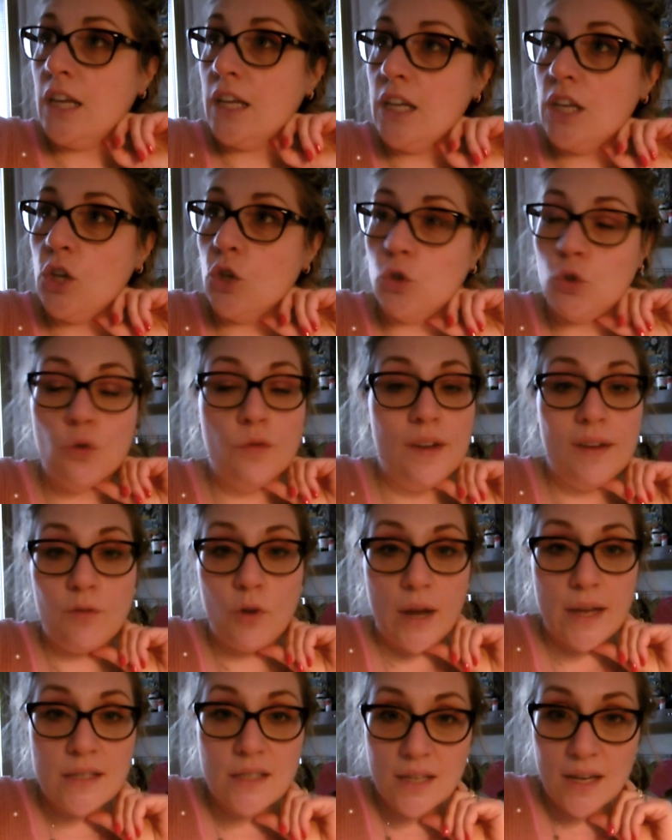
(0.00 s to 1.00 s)
io
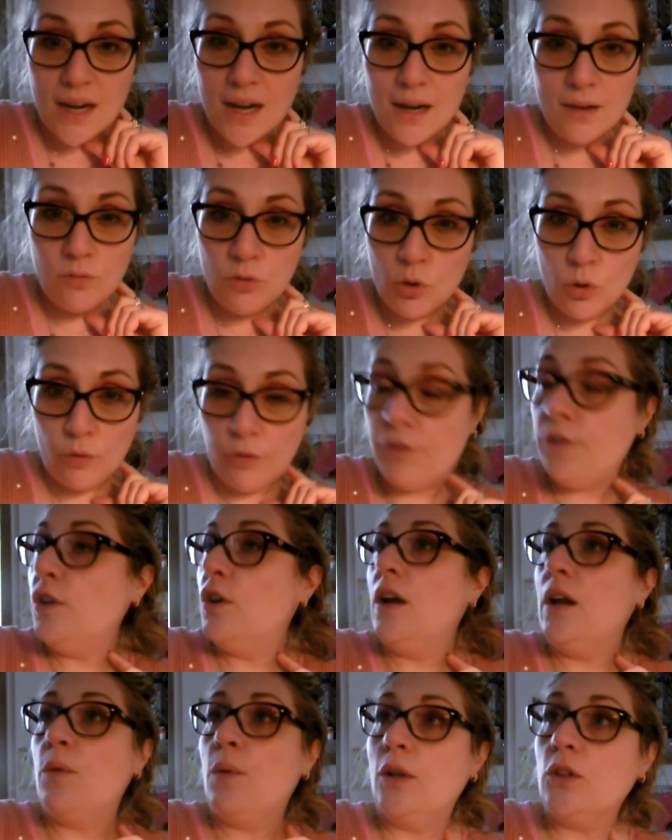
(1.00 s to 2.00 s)
dovevo essere al lavoro fino
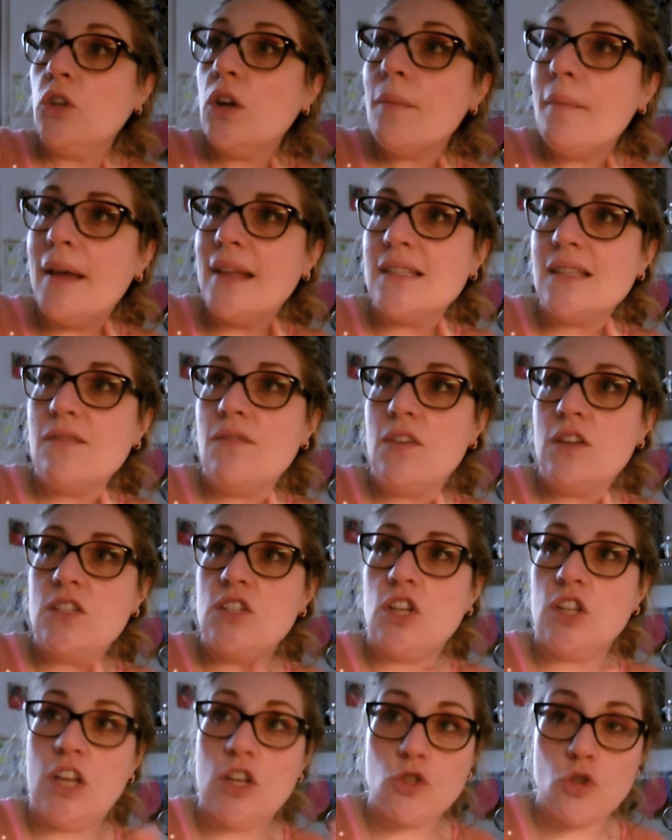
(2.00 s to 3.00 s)
alle 4 e mezza,
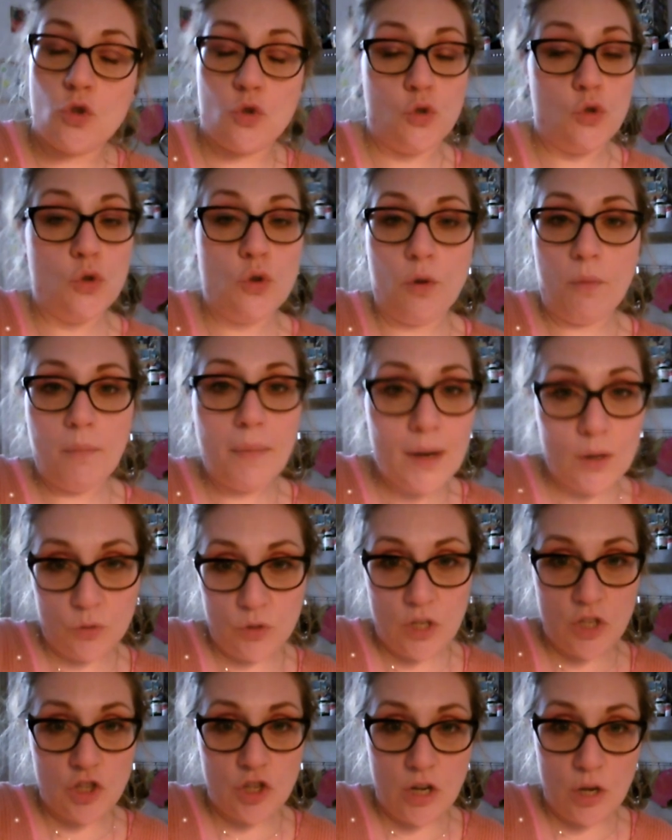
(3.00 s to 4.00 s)
invece adesso sono meno
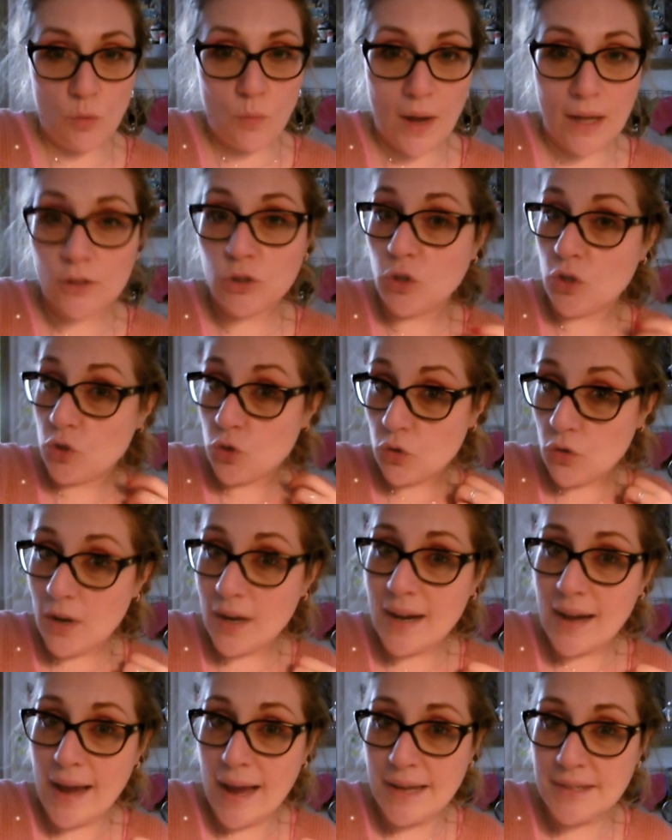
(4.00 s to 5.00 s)
10 alle 4 e sono
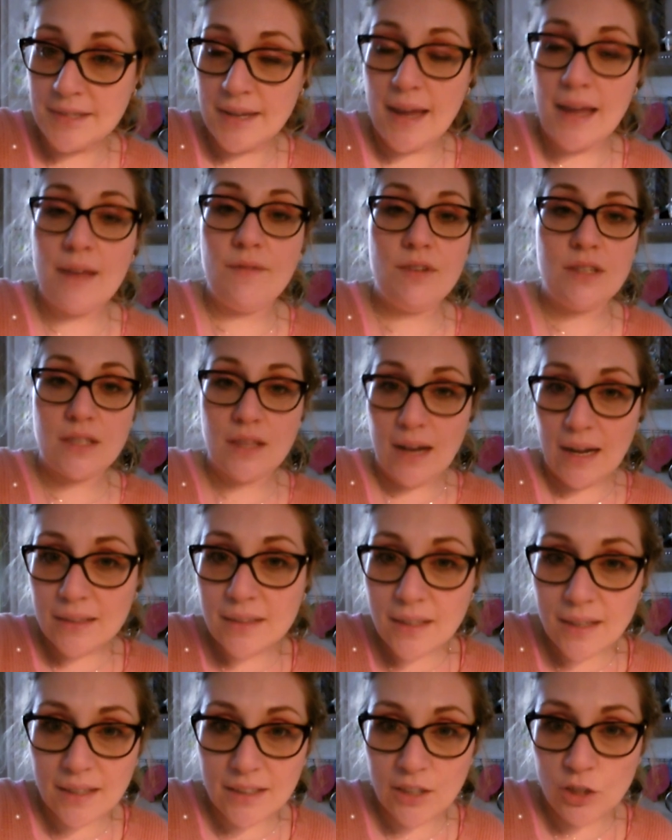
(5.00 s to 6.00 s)
a casa e vi
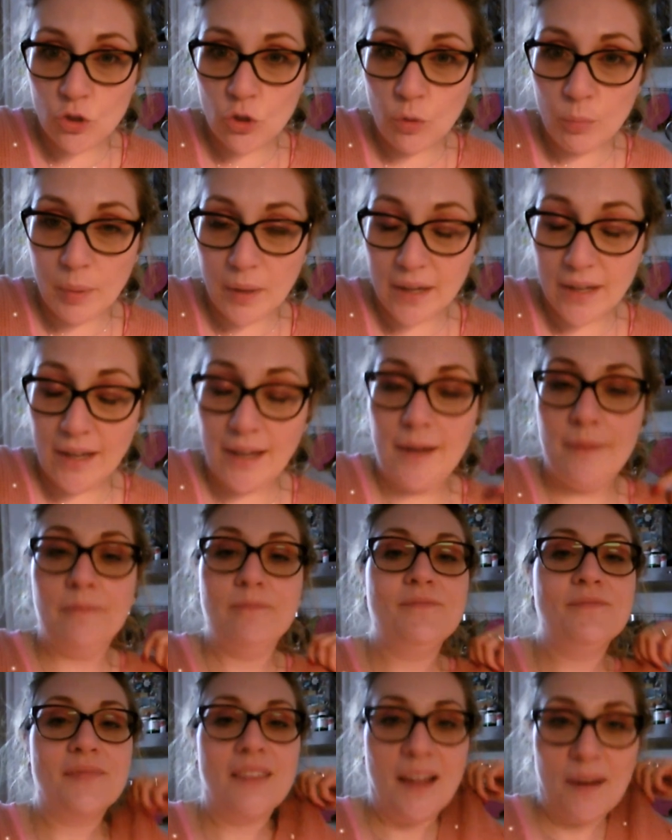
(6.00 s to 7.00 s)
starete chiedendo il perché.
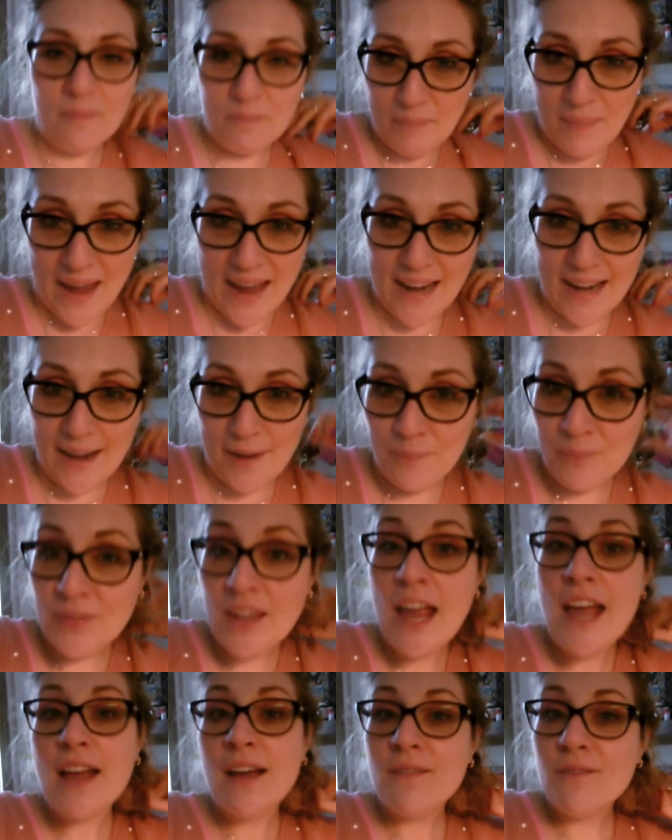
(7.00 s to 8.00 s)
Bene,
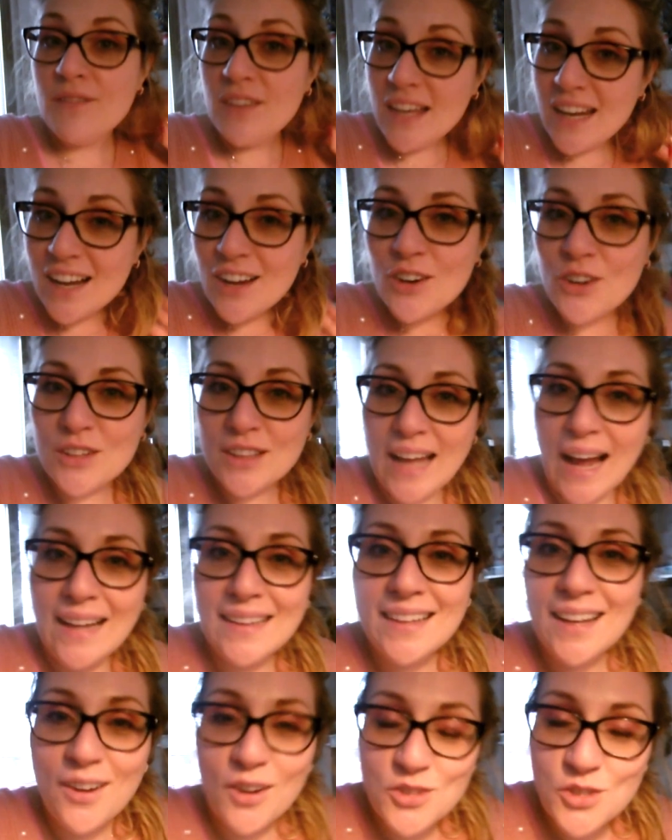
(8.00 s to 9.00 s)
vi
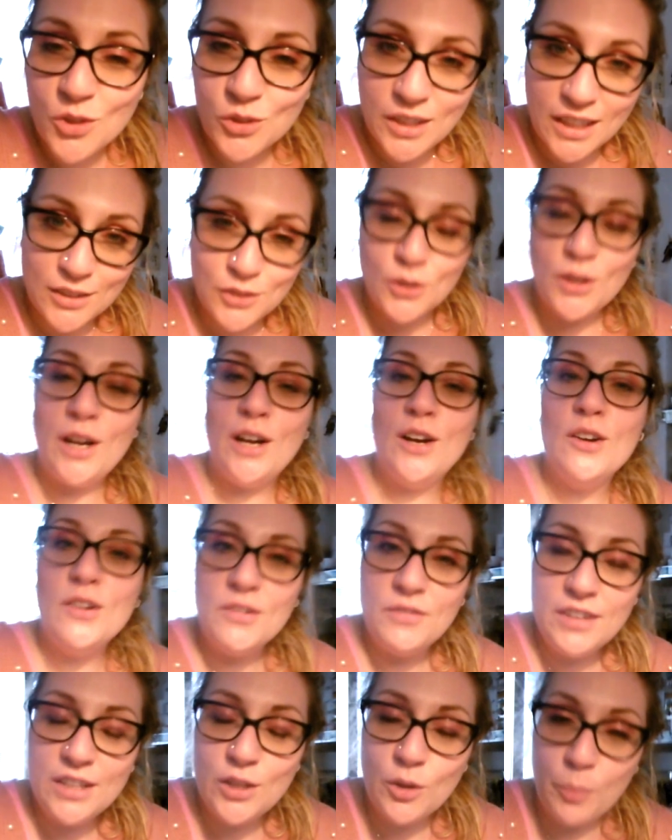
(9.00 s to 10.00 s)
ricordate cosa ho detto nel
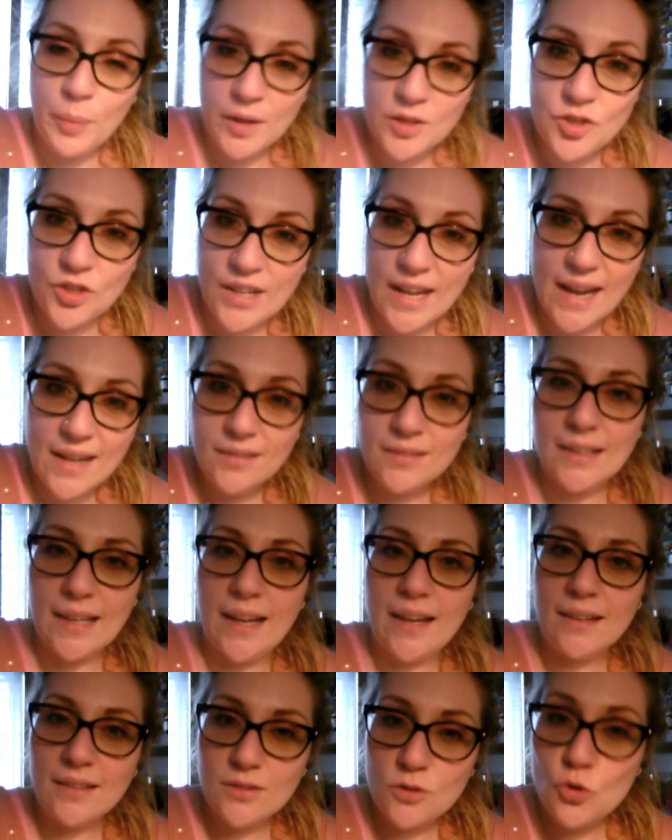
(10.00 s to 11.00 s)
video
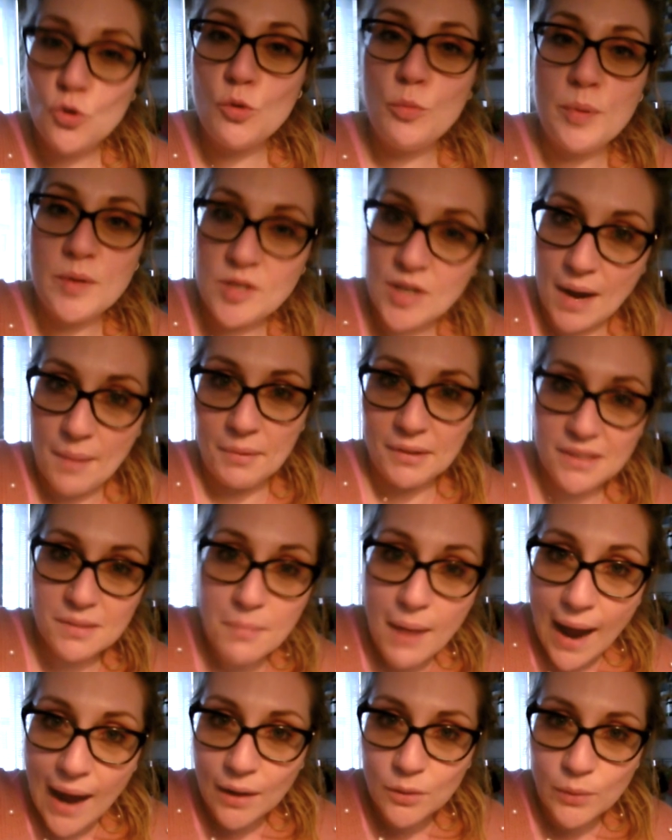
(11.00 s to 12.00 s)
precedente sul pigiama di
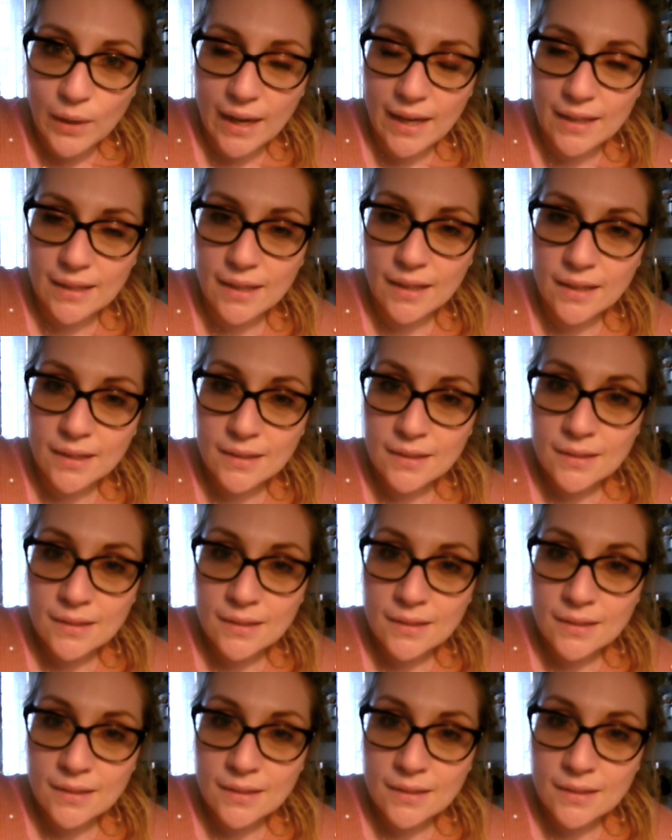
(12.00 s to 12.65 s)
Manuel?